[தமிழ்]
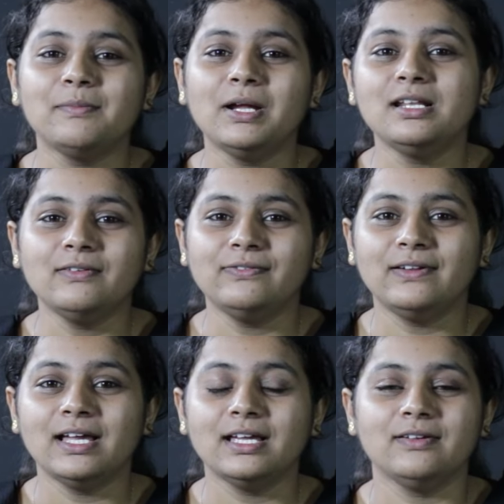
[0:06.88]

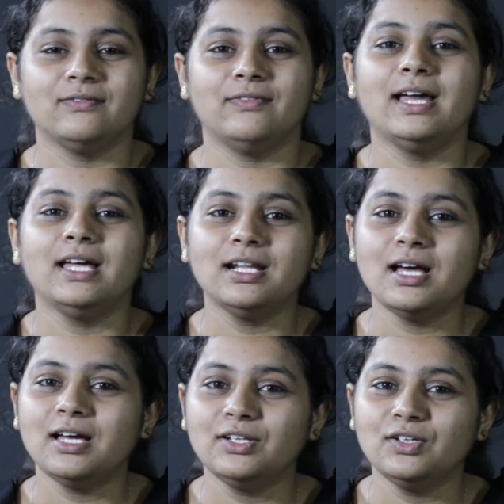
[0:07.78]
பட்டர்ஃப்ளை வேர்
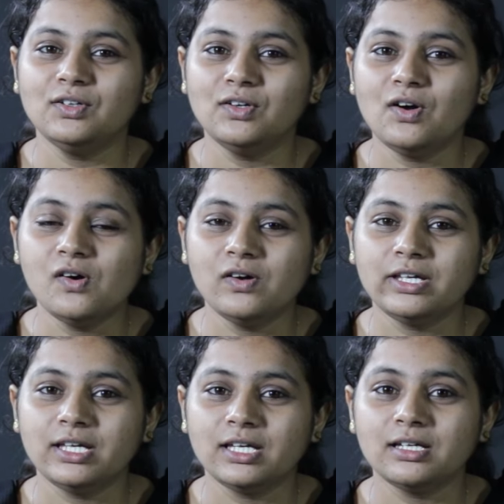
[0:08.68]
ஆர் யூ
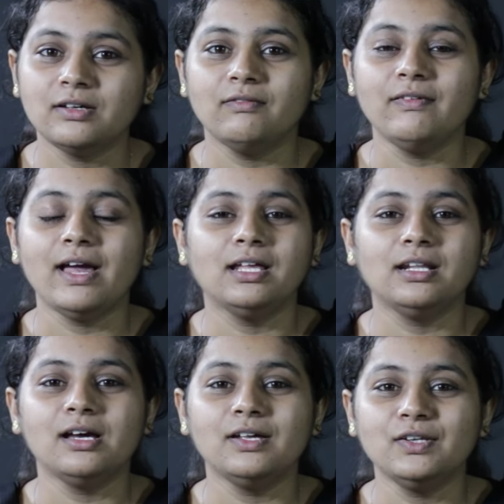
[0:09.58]
கோயிங்
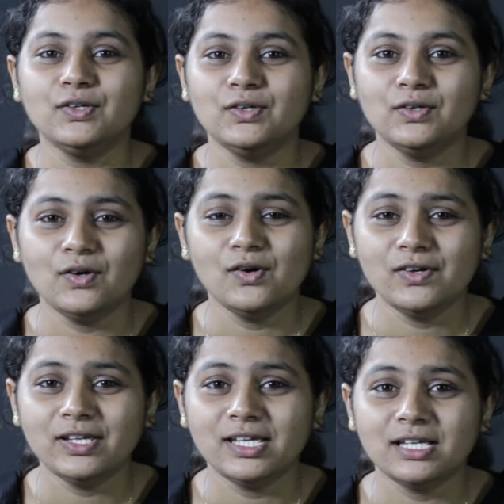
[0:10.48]
வேர் ஆர் யூ
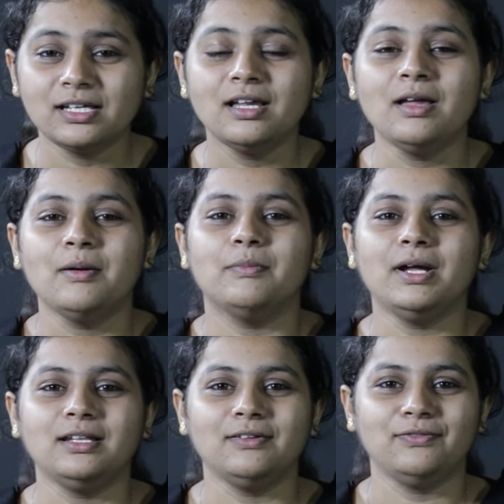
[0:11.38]
கோயிங்
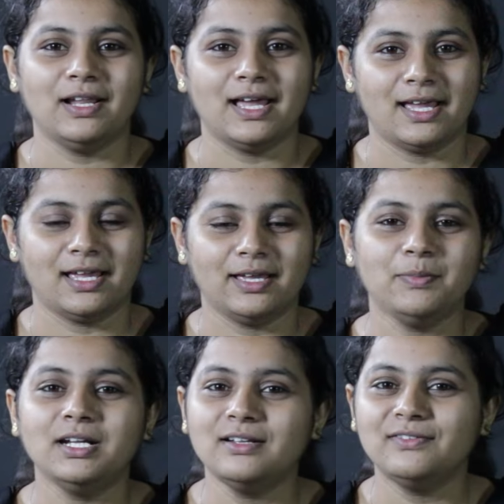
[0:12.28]
பட்டர்ஃப்ளை
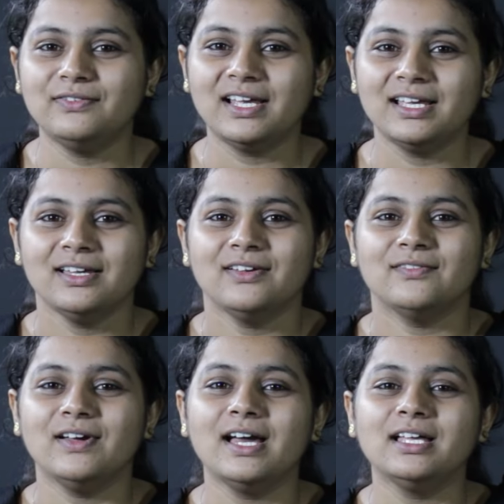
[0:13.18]
பட்டர்ஃப்ளை
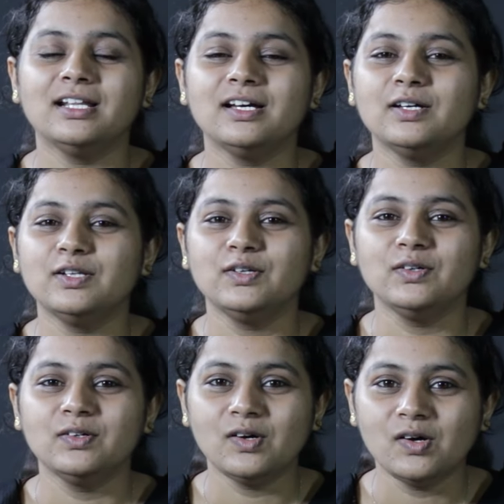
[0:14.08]
வேர் ஆர் யூ
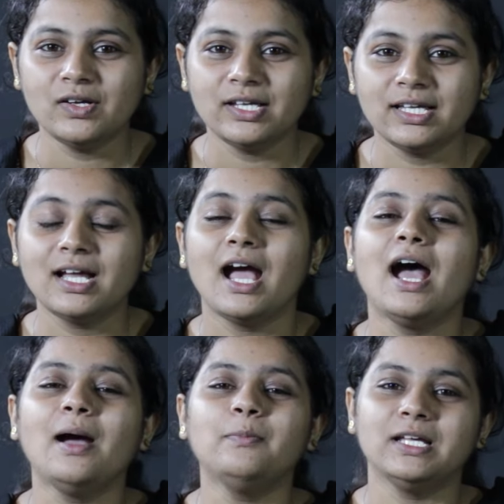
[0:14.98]
கோயிங்
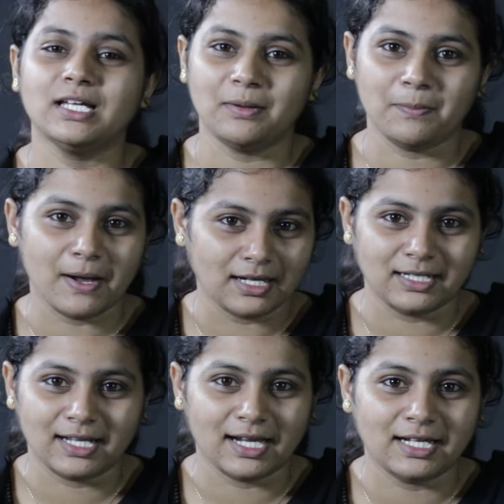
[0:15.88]
அப்படிங்கிற
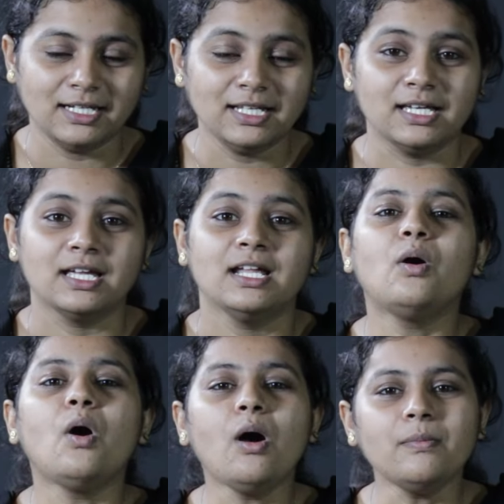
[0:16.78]
பாட்டை கேட்டுட்டு
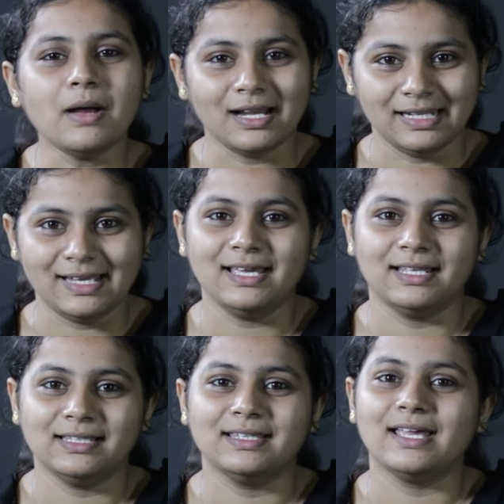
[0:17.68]
கோமாலேயே
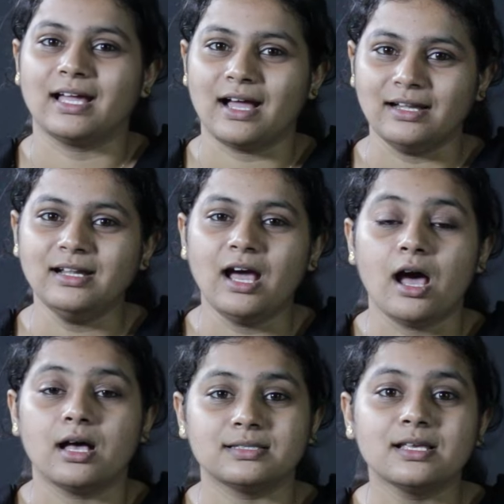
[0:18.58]
இருந்த எங்கள் அண்ணா
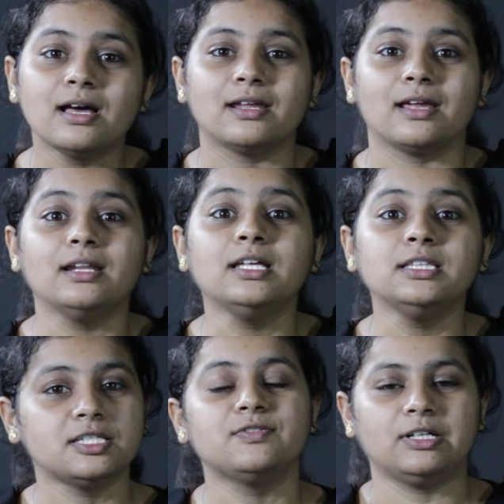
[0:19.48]
அசாரேன்னு
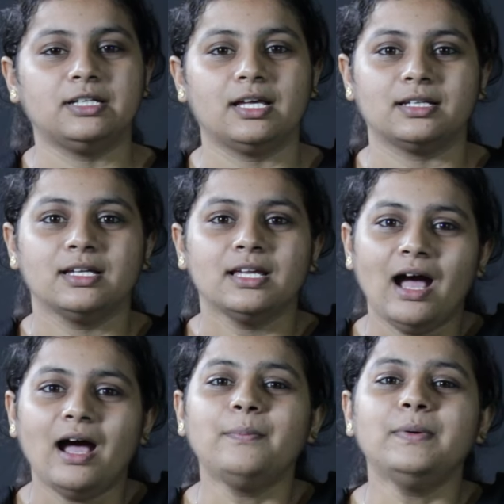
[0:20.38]
எந்திரிச்சு வந்துட்டாரு
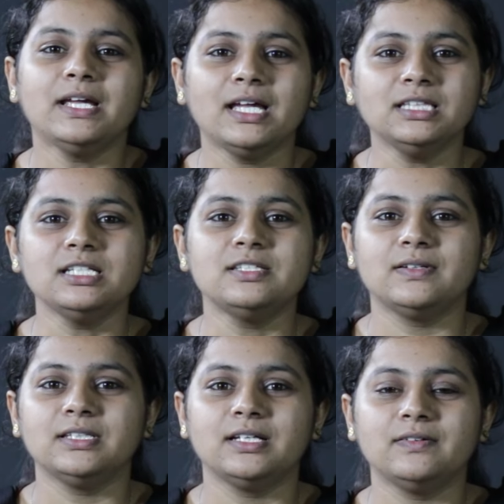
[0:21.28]
அப்படி எந்திரிச்சு
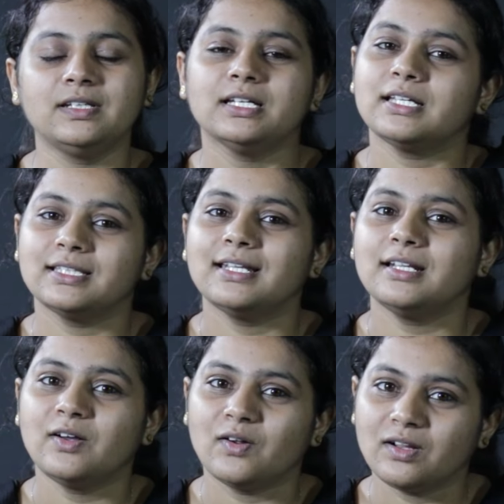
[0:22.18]
வந்தவர் இது
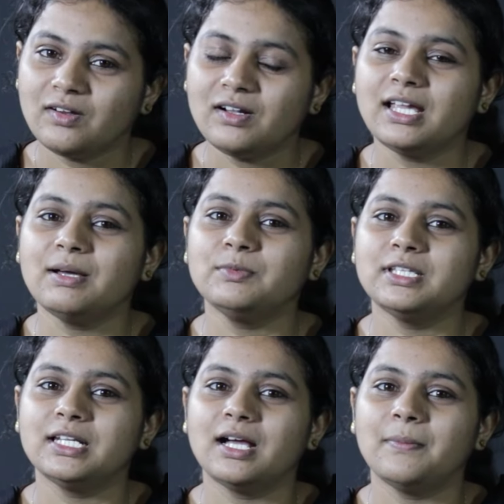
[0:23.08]
என்ன கொலை கொலையா
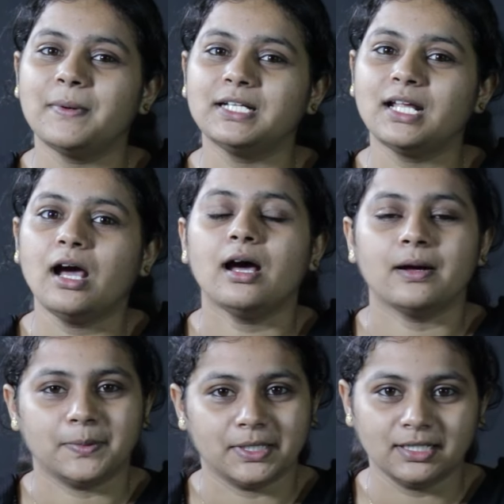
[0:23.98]
முந்திரிக்கா பாட்டா
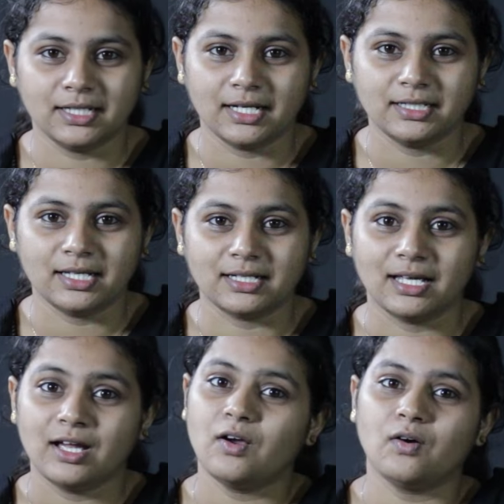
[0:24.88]
அப்படின்னு கேட்டார்
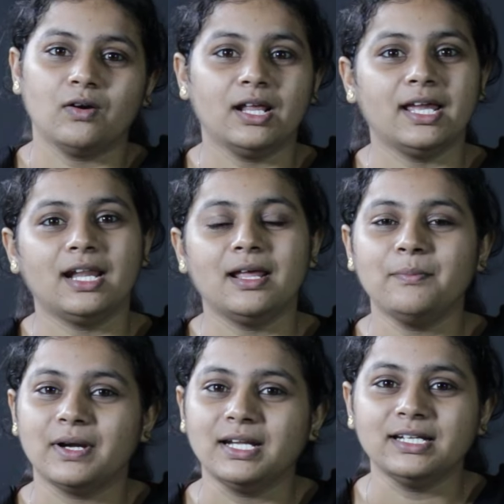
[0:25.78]

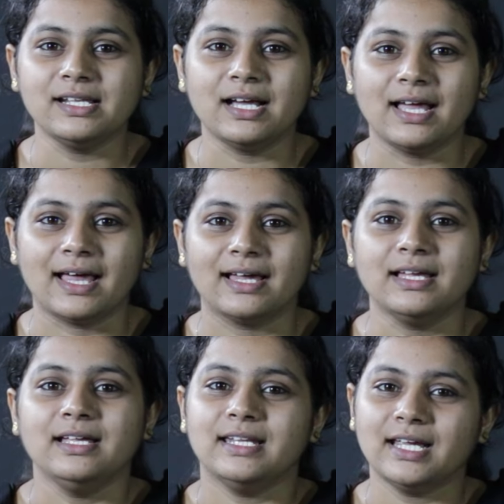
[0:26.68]
கொலையெல்லாம் பண்ணிட்டாங்க
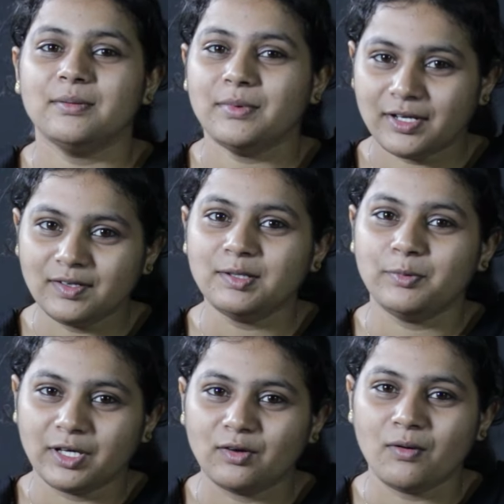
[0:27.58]
நீங்கள் மறுபடியும்
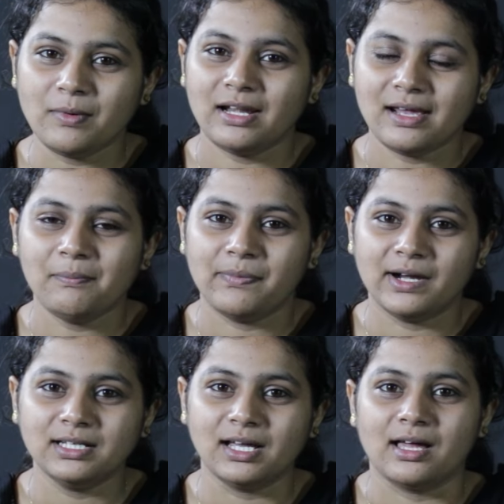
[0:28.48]
போய் கோமாலே
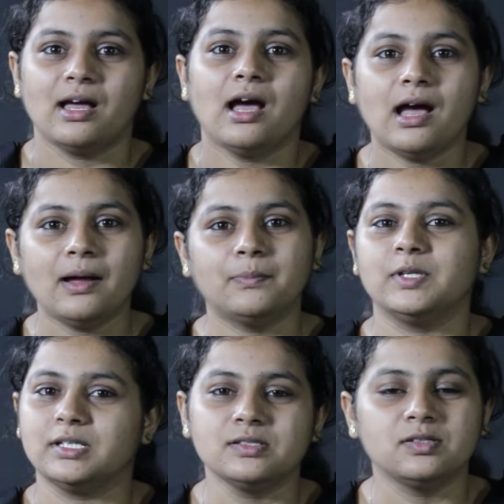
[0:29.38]
படுங்க
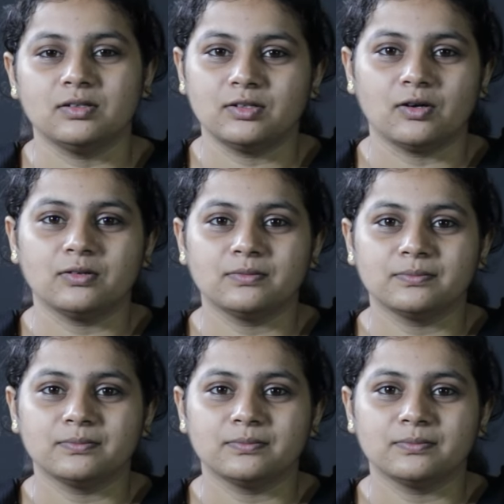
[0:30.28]
அப்படின்னு சொல்லிட்டோம்